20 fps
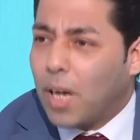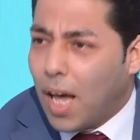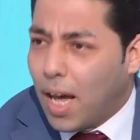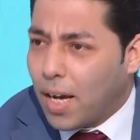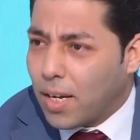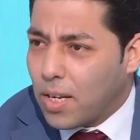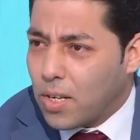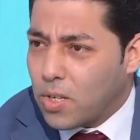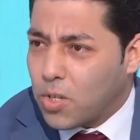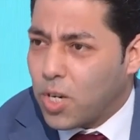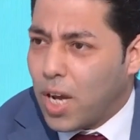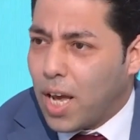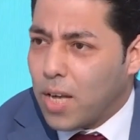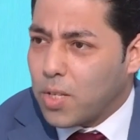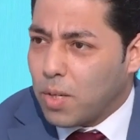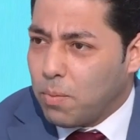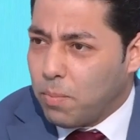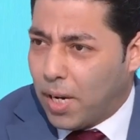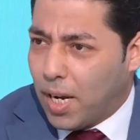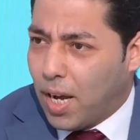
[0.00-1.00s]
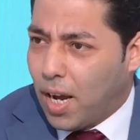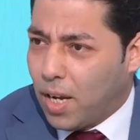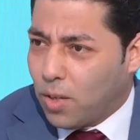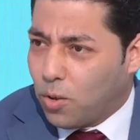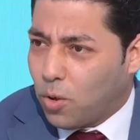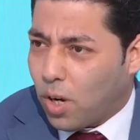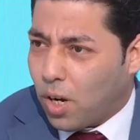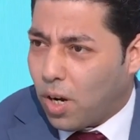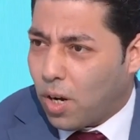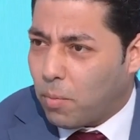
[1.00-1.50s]
بالعكس جهاز المناعه
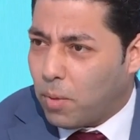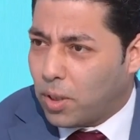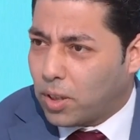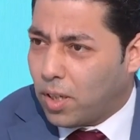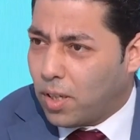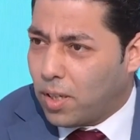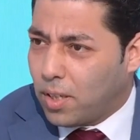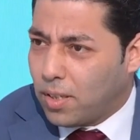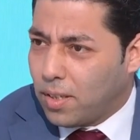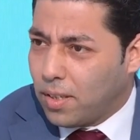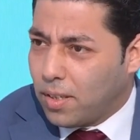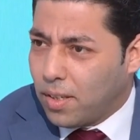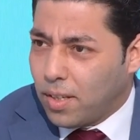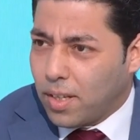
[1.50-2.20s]
عنده خربطه